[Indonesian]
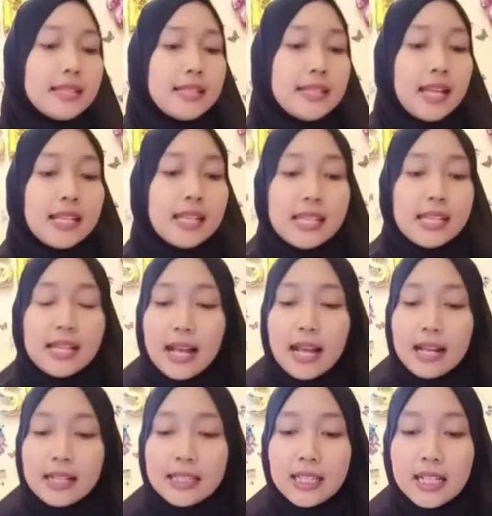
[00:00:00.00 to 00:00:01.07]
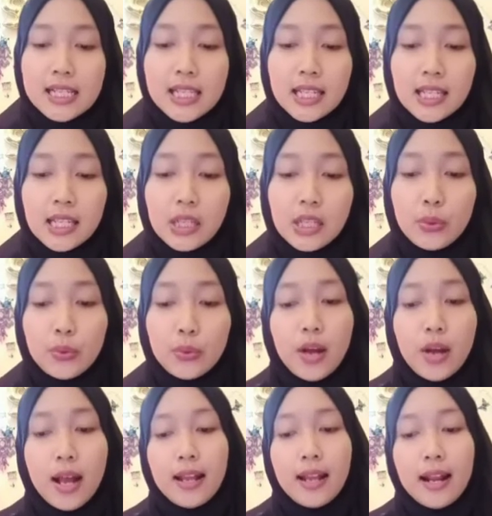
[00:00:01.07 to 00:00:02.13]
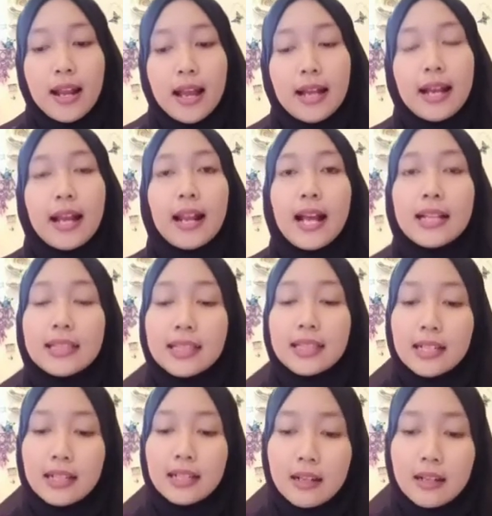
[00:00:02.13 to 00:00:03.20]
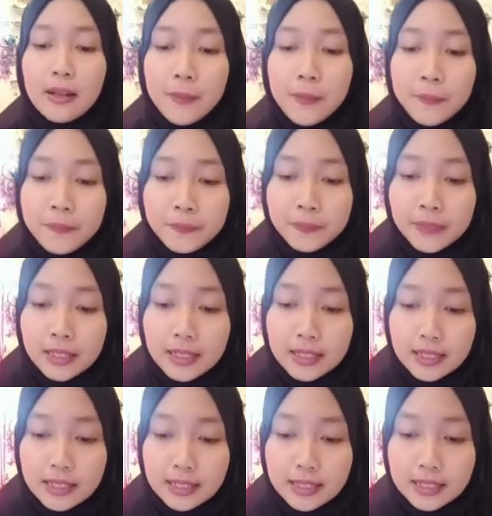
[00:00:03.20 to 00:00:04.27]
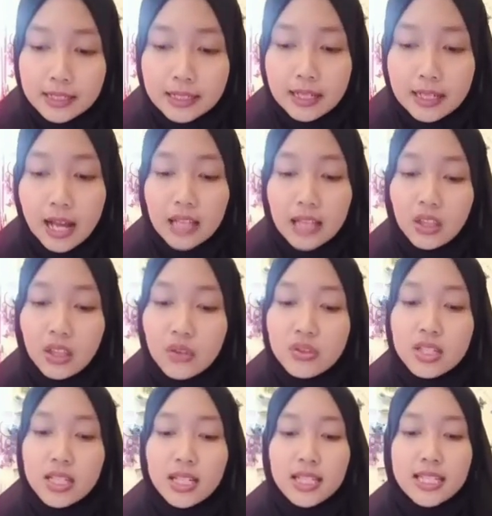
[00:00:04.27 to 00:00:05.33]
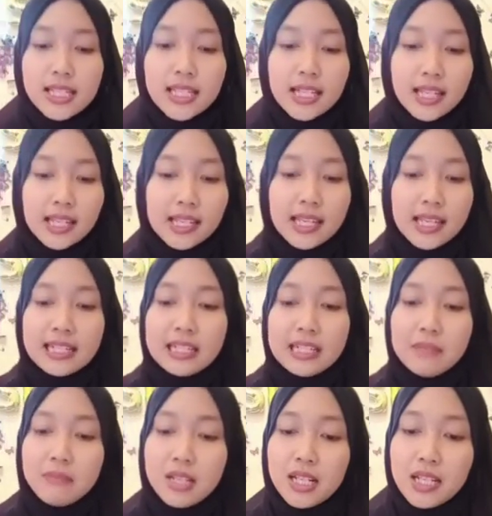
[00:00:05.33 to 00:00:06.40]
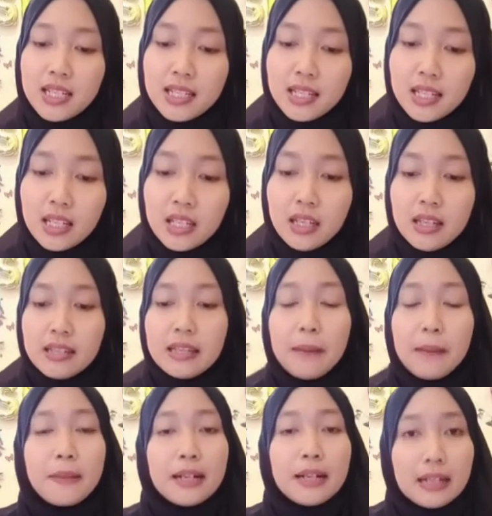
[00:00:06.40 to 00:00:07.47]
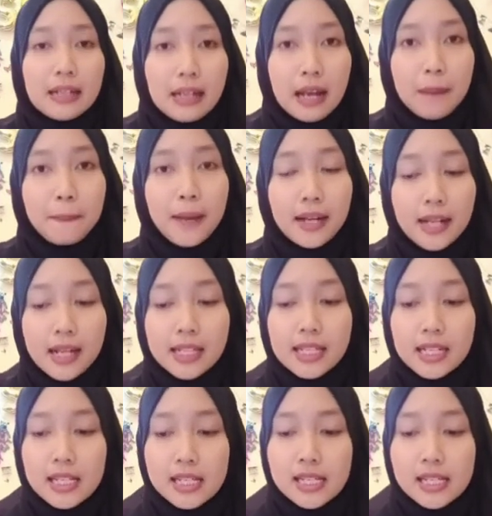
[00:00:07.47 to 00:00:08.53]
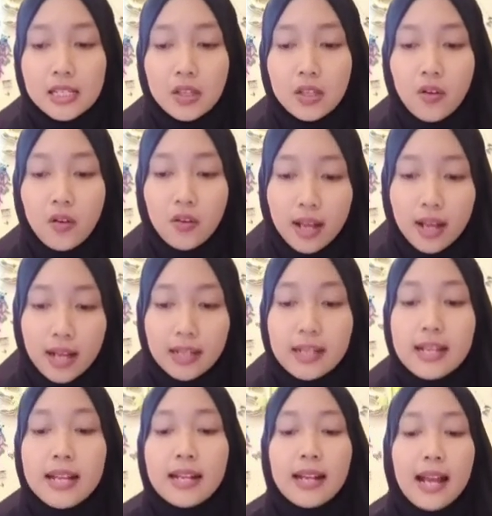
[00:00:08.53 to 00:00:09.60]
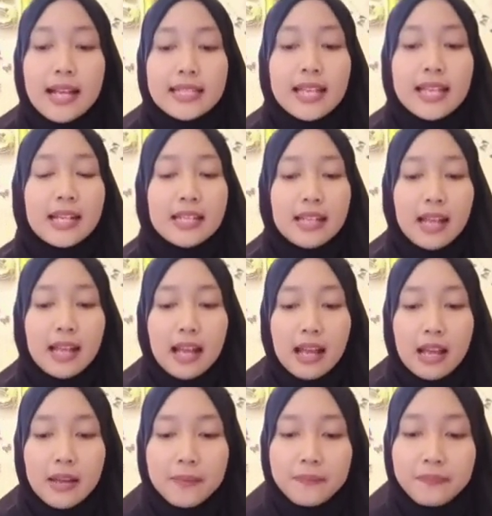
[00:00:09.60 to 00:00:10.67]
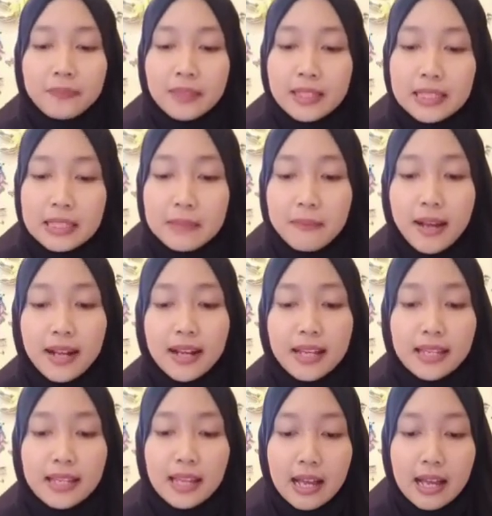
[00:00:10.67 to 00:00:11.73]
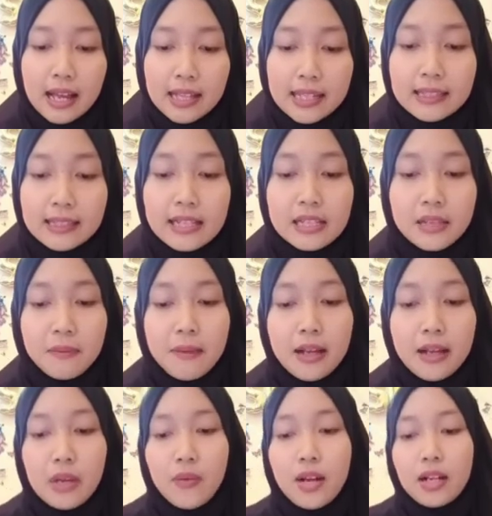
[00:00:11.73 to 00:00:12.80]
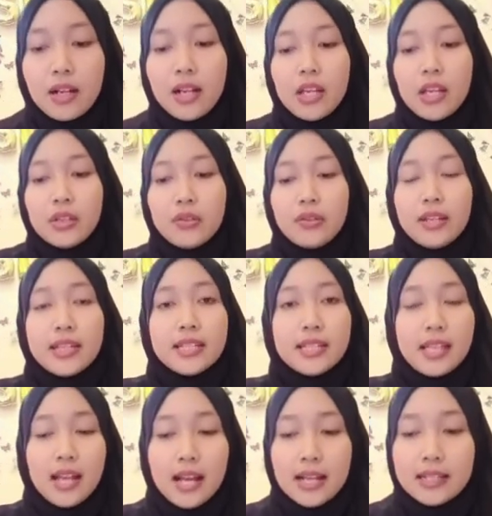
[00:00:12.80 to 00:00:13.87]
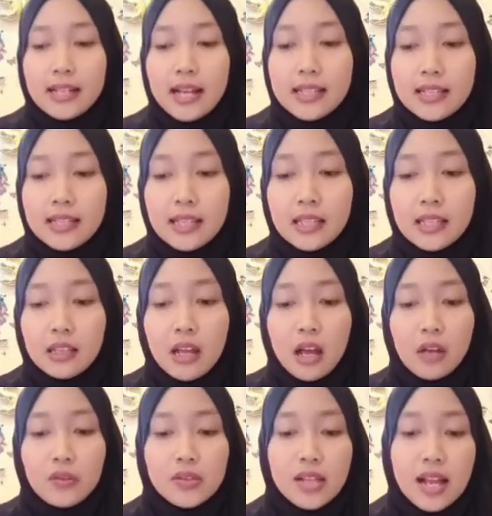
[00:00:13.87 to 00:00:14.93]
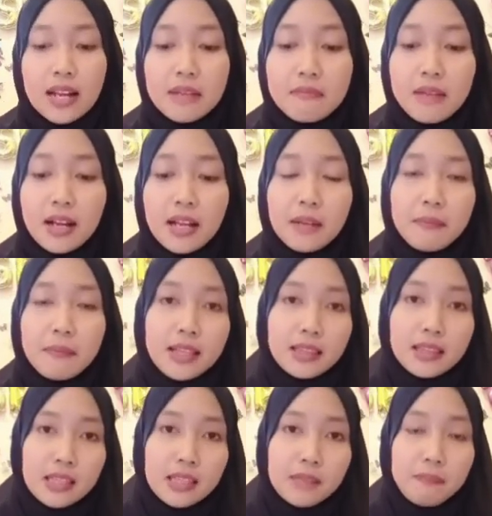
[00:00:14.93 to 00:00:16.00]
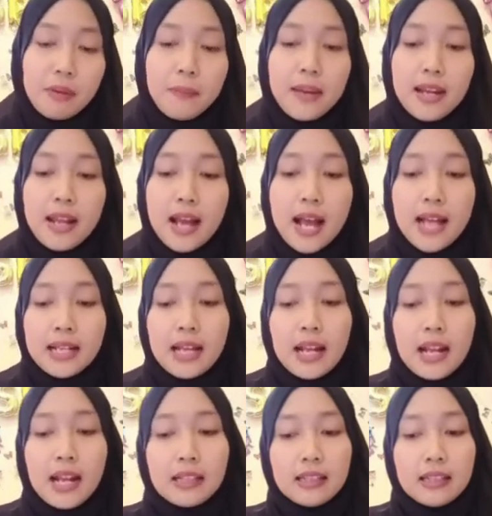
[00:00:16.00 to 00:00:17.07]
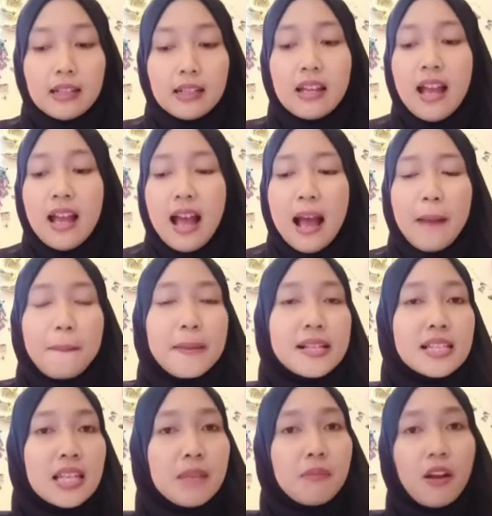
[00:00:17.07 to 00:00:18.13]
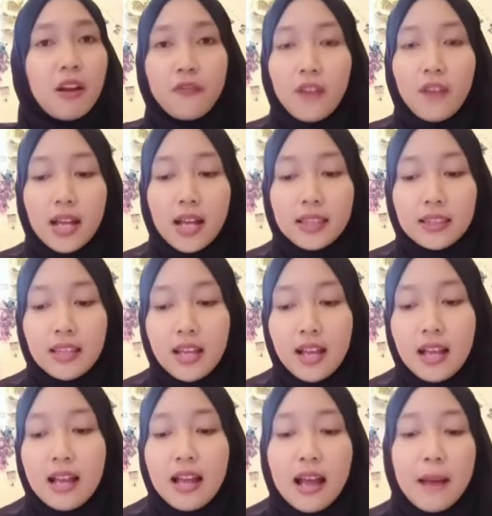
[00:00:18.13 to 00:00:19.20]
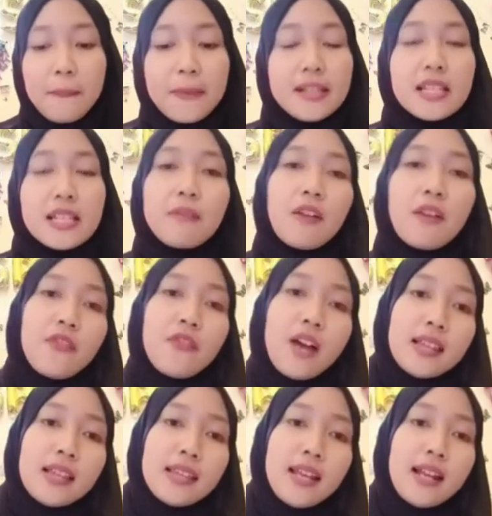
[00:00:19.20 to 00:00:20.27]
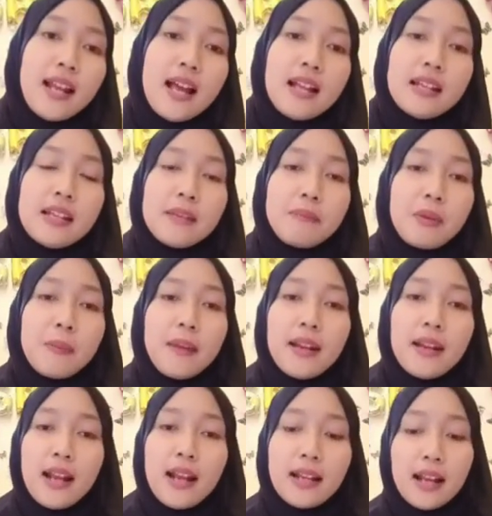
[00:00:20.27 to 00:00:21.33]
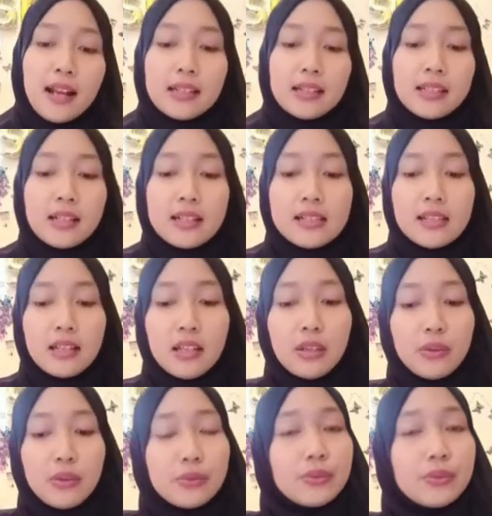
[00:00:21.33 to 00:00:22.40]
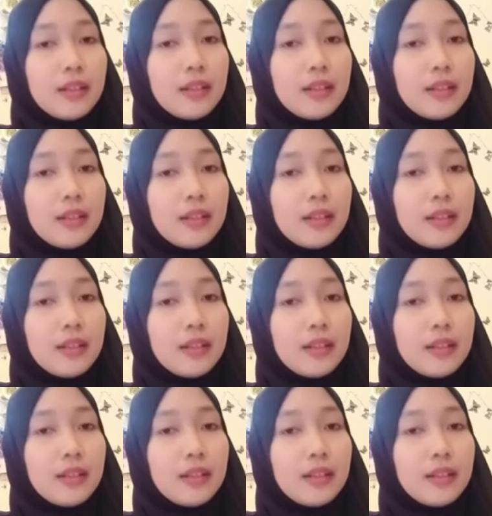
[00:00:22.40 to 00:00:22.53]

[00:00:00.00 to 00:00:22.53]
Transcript: Jadi karakteristik itu adalah karakter uh, atau ciri-ciri yang dimiliki yang melekat pada diri seseorang. Nah jadi nak Gimana ya kita sebagai warga Indonesia hendaknya kita harus saling menghormati perbedaan karakter. Apa sih manfaatnya? Apa sih manfaatnya dari perbedaan karakteristik itu?